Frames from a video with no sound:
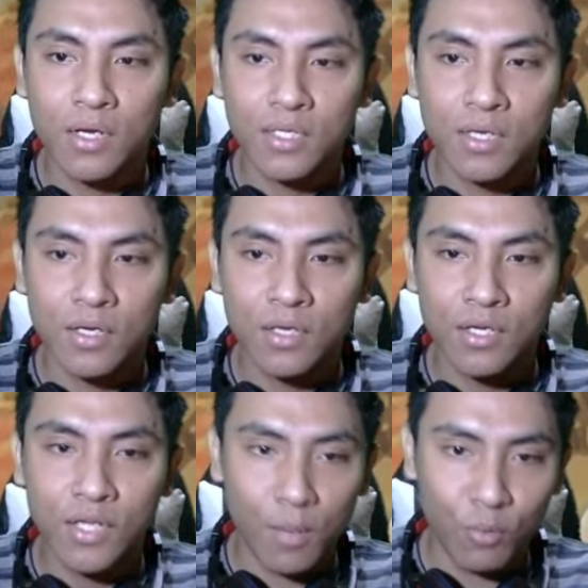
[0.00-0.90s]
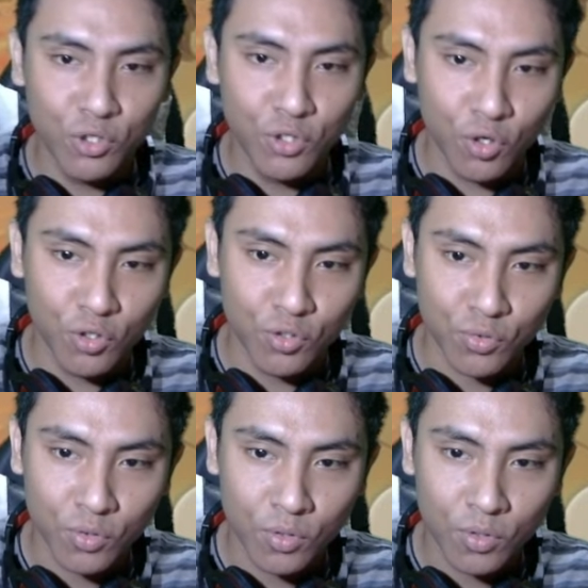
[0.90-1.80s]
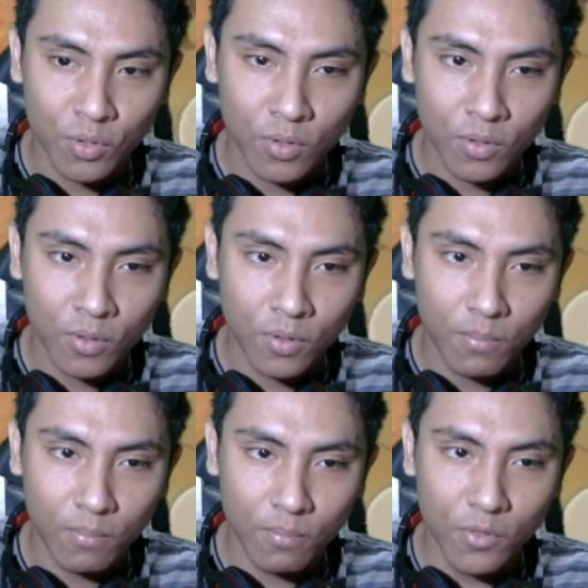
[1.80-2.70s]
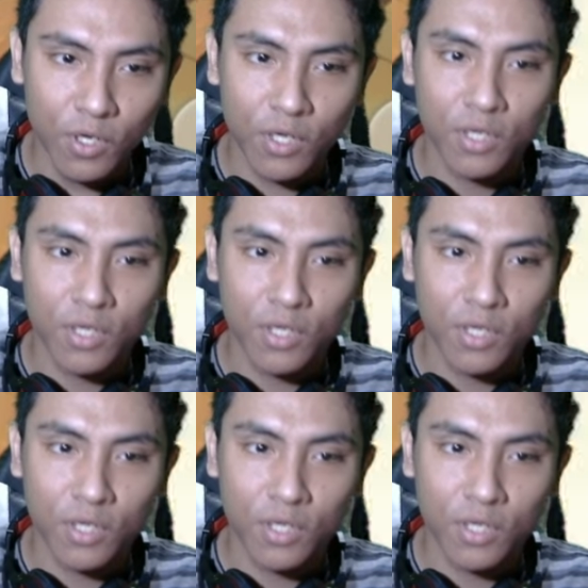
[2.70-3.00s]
dia nyerangnya diamond jojo wih